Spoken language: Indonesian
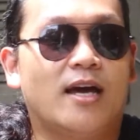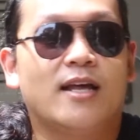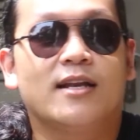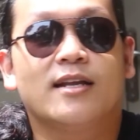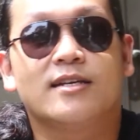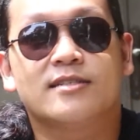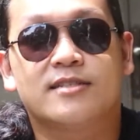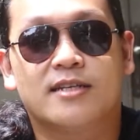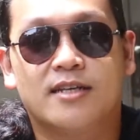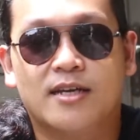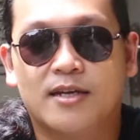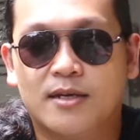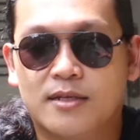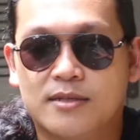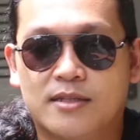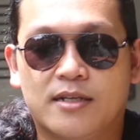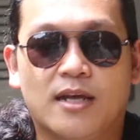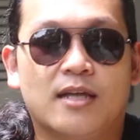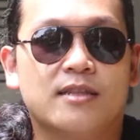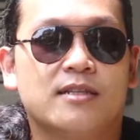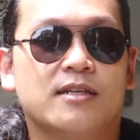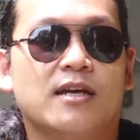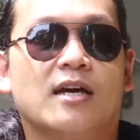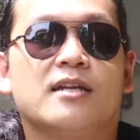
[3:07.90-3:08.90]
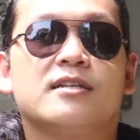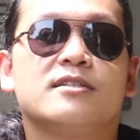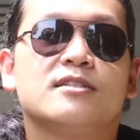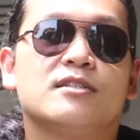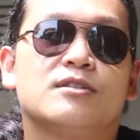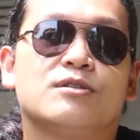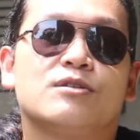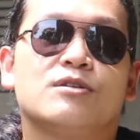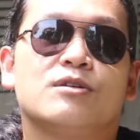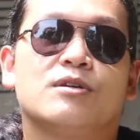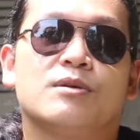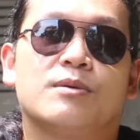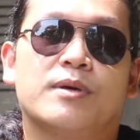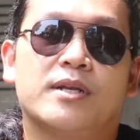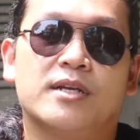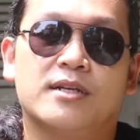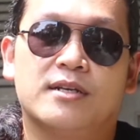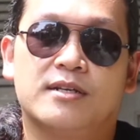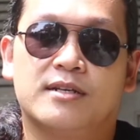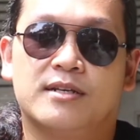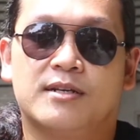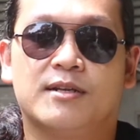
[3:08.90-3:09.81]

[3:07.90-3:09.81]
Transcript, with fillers: anak-anak saya teriak-teriak di situ kan